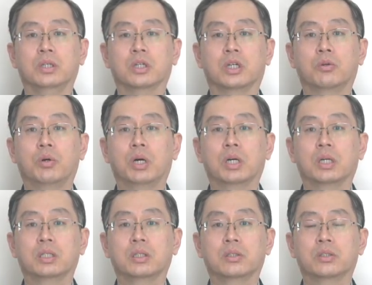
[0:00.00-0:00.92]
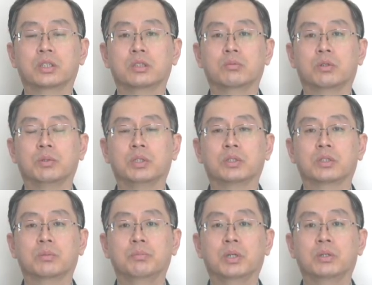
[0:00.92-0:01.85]
영화 같은 것을
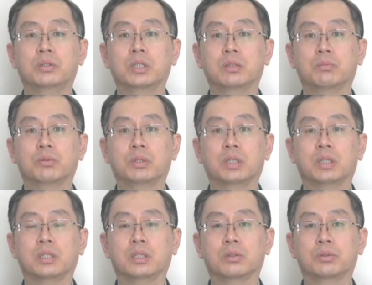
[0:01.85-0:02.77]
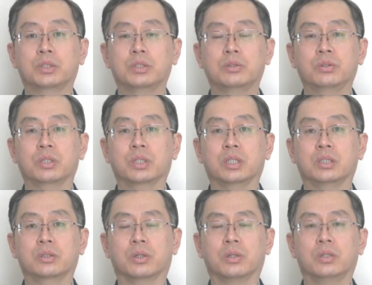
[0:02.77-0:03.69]
보면서 평을 해본다 할 때도 쓸 수
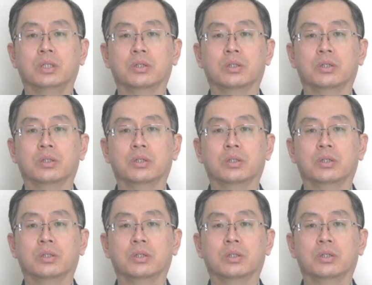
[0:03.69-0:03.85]
있겠죠.